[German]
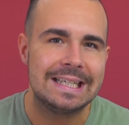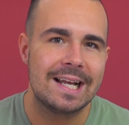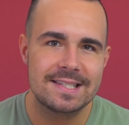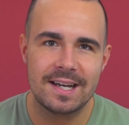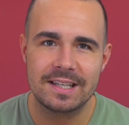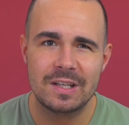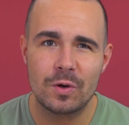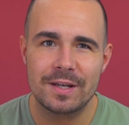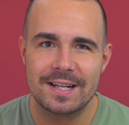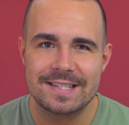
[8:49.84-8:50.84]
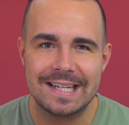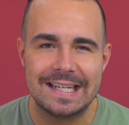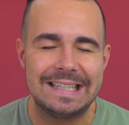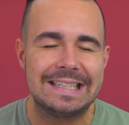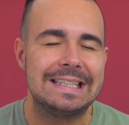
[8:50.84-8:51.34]
sage ich euch ganz
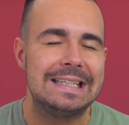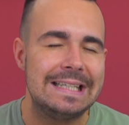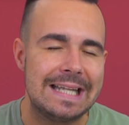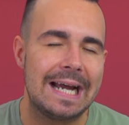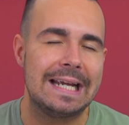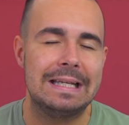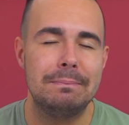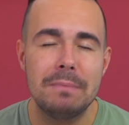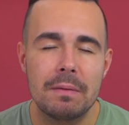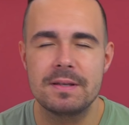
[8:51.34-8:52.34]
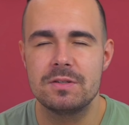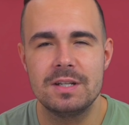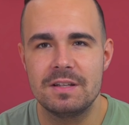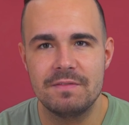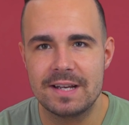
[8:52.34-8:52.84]
ehrlich, nein. Mir
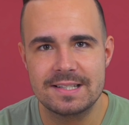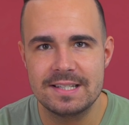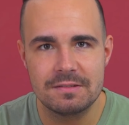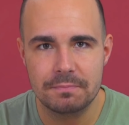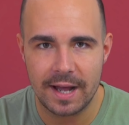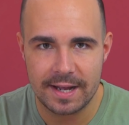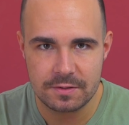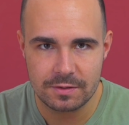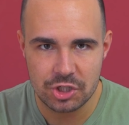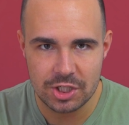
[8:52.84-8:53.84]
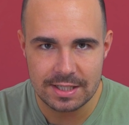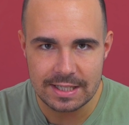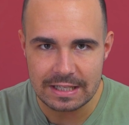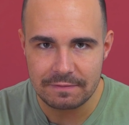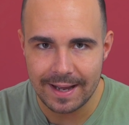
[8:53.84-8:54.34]
persönlich wäre es diesen Preisunterschied
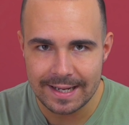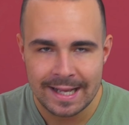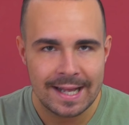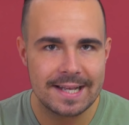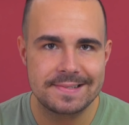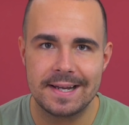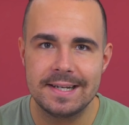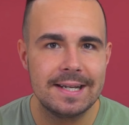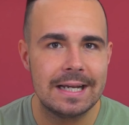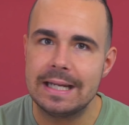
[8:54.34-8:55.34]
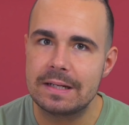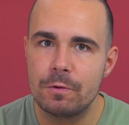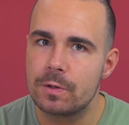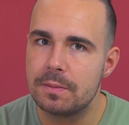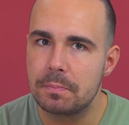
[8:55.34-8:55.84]
nicht wert, es sei denn, ihr legt
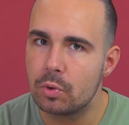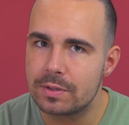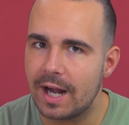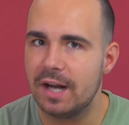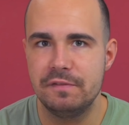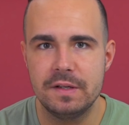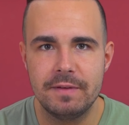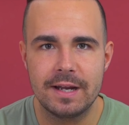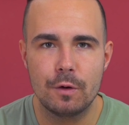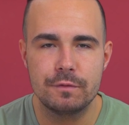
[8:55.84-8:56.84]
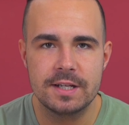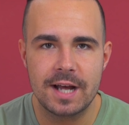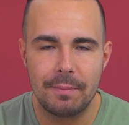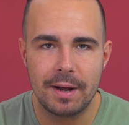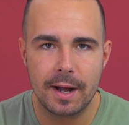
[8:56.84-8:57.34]
wirklich brutal viel Wert auf die
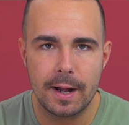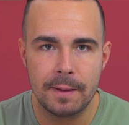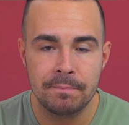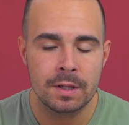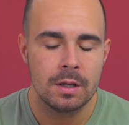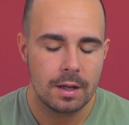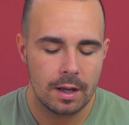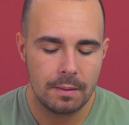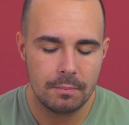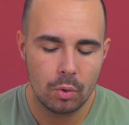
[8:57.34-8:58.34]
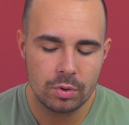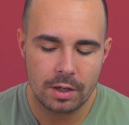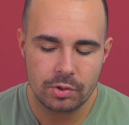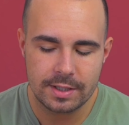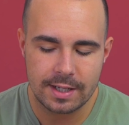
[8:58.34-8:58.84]
Kamera ähm, und
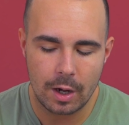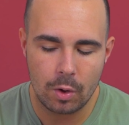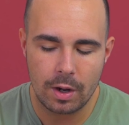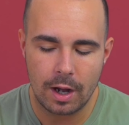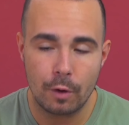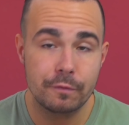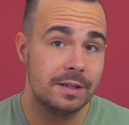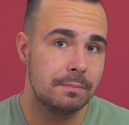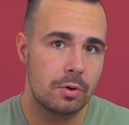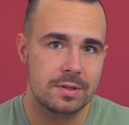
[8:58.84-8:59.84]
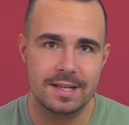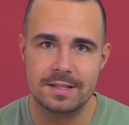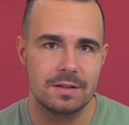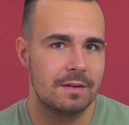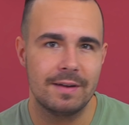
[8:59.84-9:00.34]
natürlich auch auf den
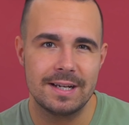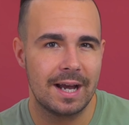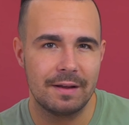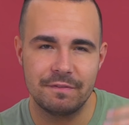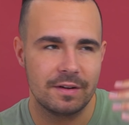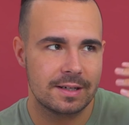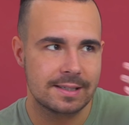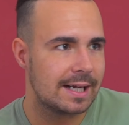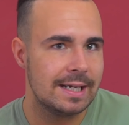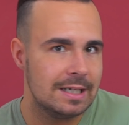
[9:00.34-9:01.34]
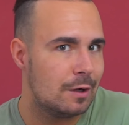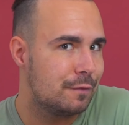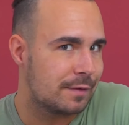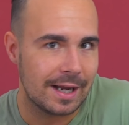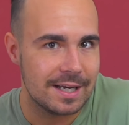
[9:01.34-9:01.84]
Prozessor, weil ihr einfach geil
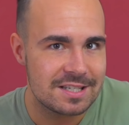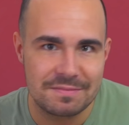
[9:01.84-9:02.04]
auf geile